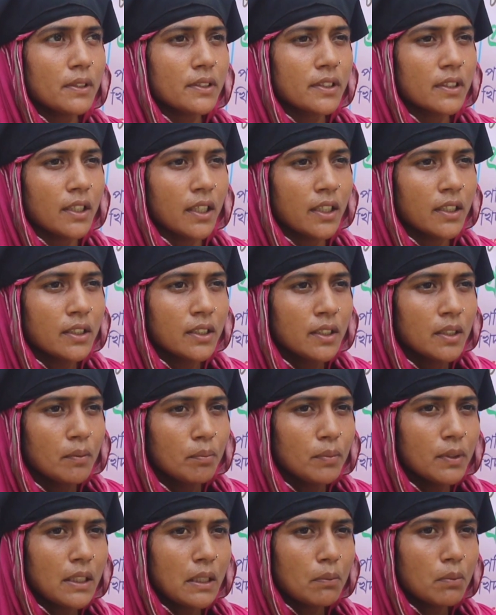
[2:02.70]
পারছে না
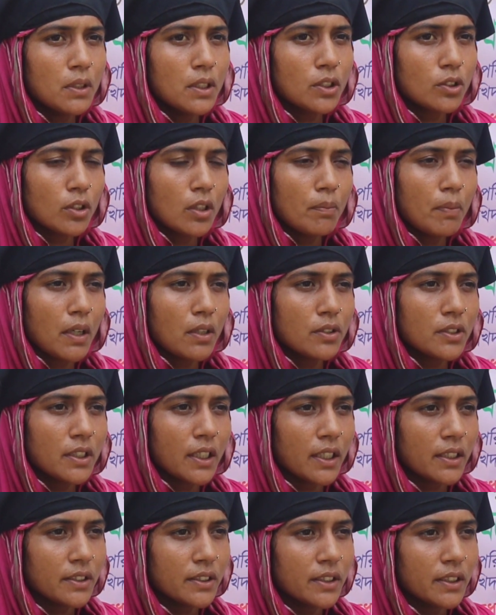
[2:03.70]
বিনামূল্যে সব
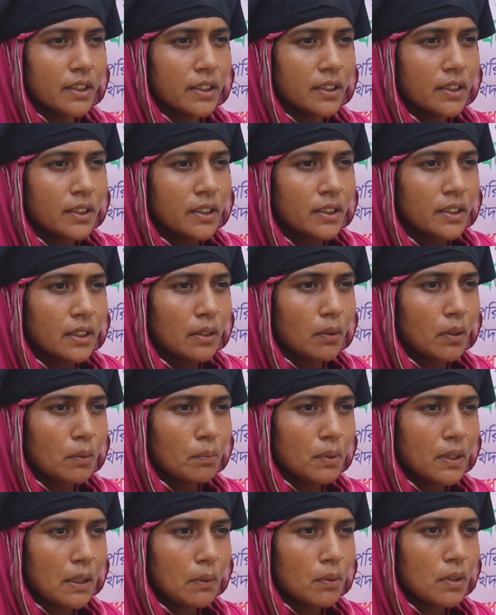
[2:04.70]
মানুষই আসছে এবং
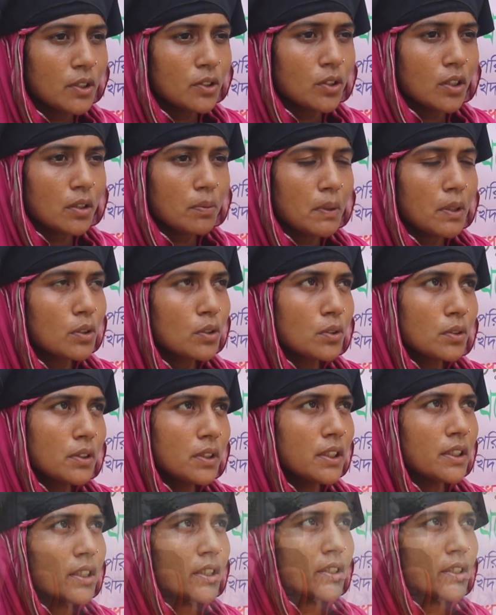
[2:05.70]
বিনামূল্যে চশমা ওষুধ নিয়ে